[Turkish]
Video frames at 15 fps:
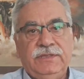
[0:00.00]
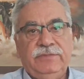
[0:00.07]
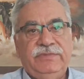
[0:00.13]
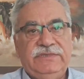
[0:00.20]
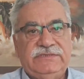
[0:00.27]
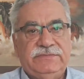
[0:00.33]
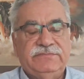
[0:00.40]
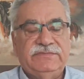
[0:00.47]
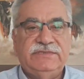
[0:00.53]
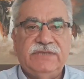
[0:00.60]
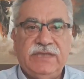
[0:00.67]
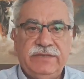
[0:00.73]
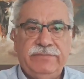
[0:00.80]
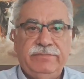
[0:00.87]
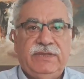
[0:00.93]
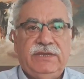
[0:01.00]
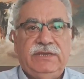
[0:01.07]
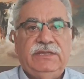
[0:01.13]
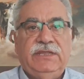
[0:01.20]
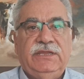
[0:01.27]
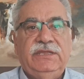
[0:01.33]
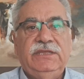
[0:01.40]
Bizim Sayın
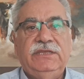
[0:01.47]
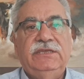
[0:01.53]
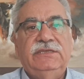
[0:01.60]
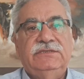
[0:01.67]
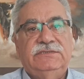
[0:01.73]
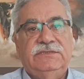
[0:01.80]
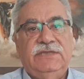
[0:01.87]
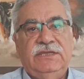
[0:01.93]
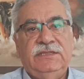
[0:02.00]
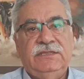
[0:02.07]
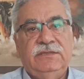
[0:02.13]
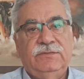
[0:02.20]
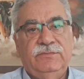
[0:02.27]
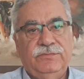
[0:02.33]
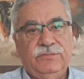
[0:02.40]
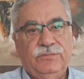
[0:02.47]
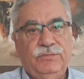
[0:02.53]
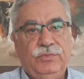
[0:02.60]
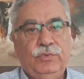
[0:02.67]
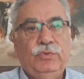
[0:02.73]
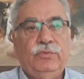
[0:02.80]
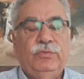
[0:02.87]
Beyden iki insan
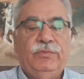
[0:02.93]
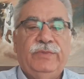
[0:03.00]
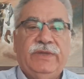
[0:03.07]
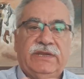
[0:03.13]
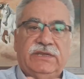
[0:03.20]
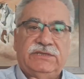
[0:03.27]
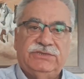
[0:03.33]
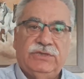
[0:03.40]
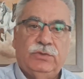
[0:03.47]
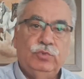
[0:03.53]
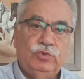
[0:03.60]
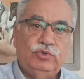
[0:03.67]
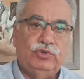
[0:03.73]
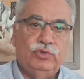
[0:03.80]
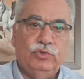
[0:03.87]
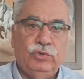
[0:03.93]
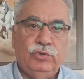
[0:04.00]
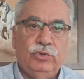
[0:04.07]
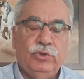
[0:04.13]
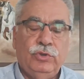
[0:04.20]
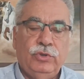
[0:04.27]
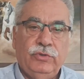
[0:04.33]
bu baraja
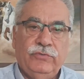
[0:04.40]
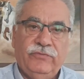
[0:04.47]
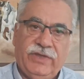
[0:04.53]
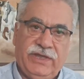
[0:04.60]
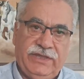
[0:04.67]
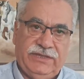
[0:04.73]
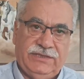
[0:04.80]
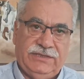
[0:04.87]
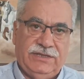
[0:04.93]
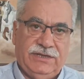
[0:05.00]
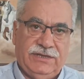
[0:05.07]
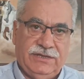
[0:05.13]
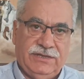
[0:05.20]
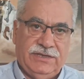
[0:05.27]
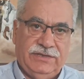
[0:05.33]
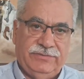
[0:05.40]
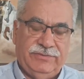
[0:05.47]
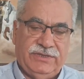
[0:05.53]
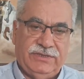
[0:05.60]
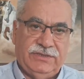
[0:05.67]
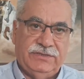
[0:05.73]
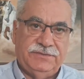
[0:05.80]
uçtu ve hayatlarını
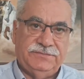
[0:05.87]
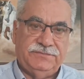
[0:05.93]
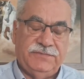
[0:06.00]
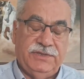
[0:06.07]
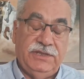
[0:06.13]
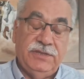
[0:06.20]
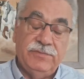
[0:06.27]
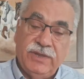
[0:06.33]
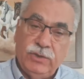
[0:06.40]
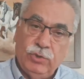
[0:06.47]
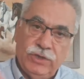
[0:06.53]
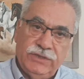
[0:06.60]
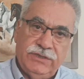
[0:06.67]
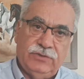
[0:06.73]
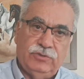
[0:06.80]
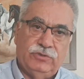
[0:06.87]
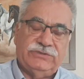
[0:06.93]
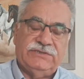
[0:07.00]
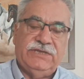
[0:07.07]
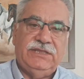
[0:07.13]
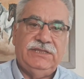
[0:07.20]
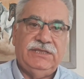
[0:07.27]
kaybetti. İhmal o kadar
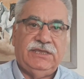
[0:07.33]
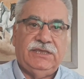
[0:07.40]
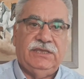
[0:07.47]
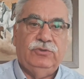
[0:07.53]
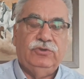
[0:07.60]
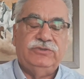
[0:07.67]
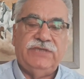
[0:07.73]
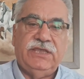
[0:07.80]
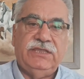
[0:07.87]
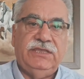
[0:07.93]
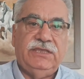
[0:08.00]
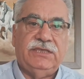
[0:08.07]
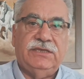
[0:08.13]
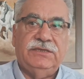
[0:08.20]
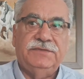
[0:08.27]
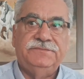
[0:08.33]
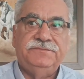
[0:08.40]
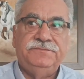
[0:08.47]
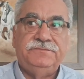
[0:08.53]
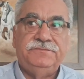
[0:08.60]
yükseldi ki, yüksekti ki